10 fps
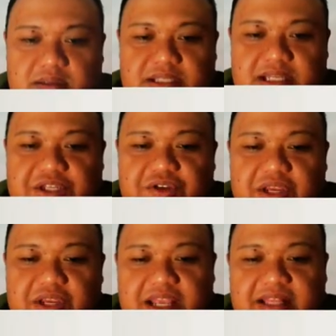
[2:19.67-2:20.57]

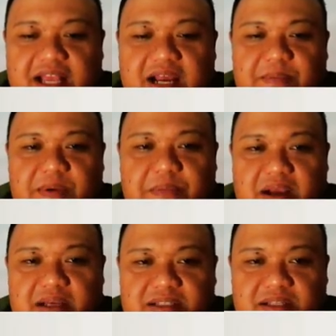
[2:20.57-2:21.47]
Selanjutnya kita akan
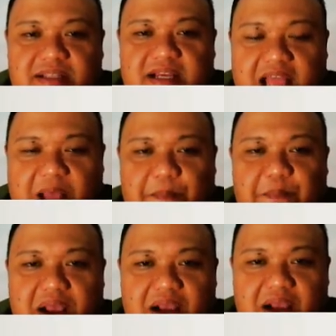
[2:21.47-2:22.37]
membahas tentang
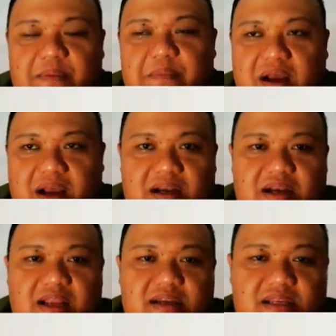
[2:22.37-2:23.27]
apa
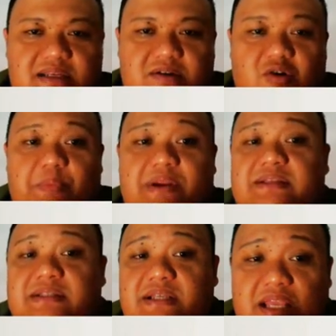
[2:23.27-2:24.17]
kelemahan dari
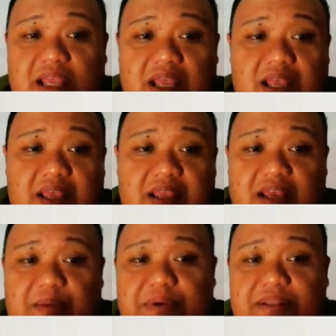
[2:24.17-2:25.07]
koperasi.
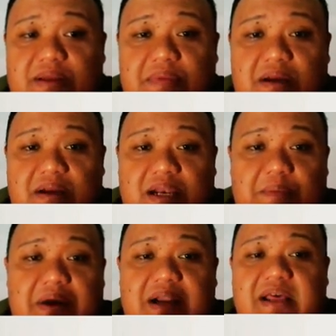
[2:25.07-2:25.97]
Yang pertama,
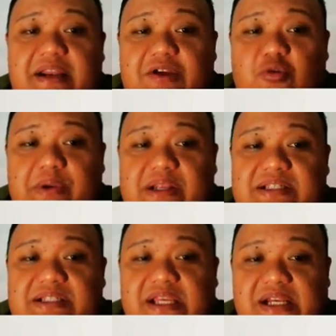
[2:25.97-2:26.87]
kelemahan dari
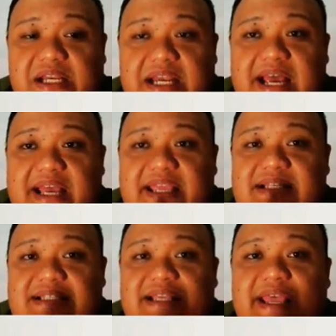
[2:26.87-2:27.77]
koperasi ini
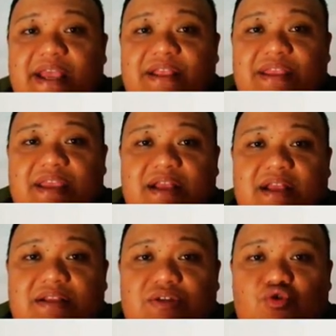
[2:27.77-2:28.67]
daya
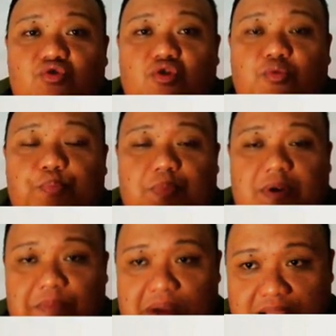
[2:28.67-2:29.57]
saingnya cukup
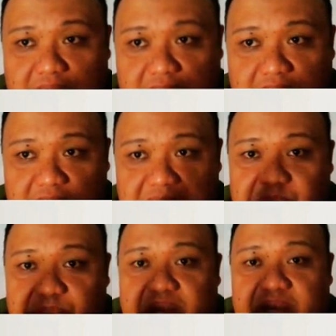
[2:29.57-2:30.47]
lemah
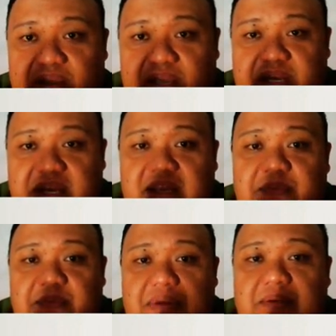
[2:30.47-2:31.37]
dibandingkan
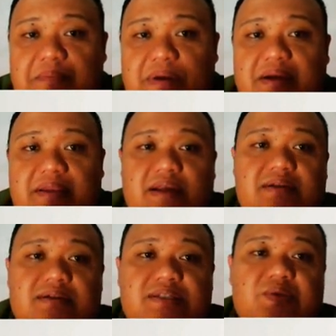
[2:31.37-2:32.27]
dengan bank-bank
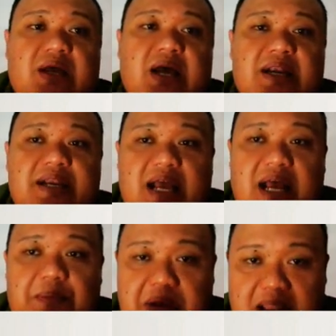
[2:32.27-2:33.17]
yang sudah
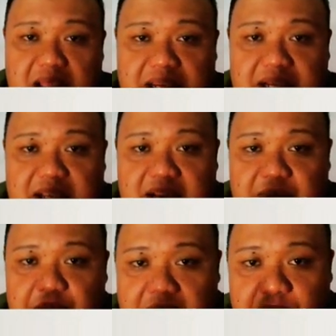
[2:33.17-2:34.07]
ada apalagi
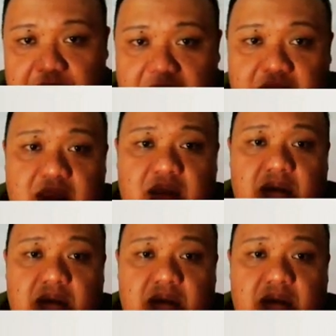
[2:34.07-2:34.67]
dengan bank-bank